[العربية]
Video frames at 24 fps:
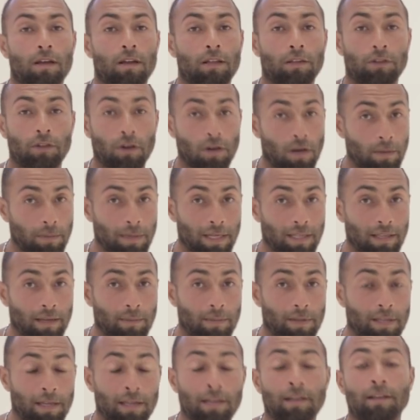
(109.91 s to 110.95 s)
الطاقه بتاعتك
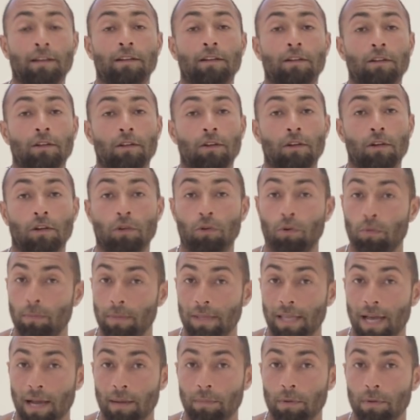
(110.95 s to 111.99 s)
بتقل النوم
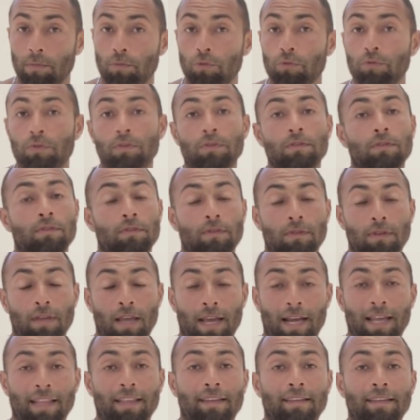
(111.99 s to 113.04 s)
بتاعك بيبوظ
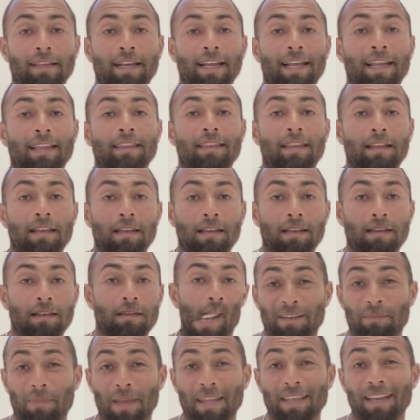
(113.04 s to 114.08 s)
حاجات كتيره جدا
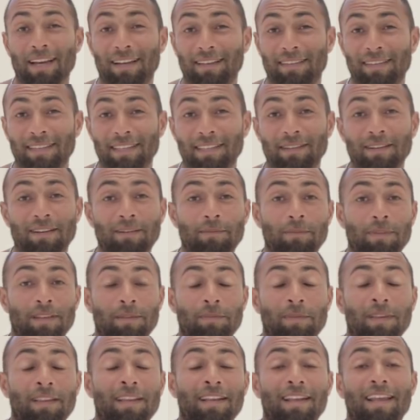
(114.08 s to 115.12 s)
سلبيه كتير
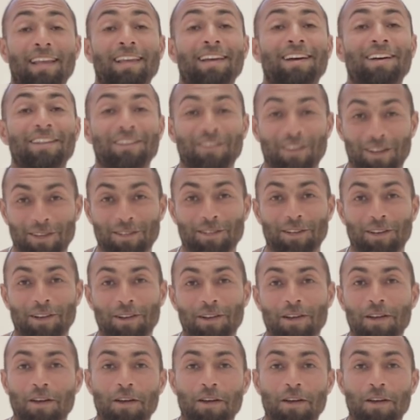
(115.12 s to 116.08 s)
بتبتدي ان هي تحصل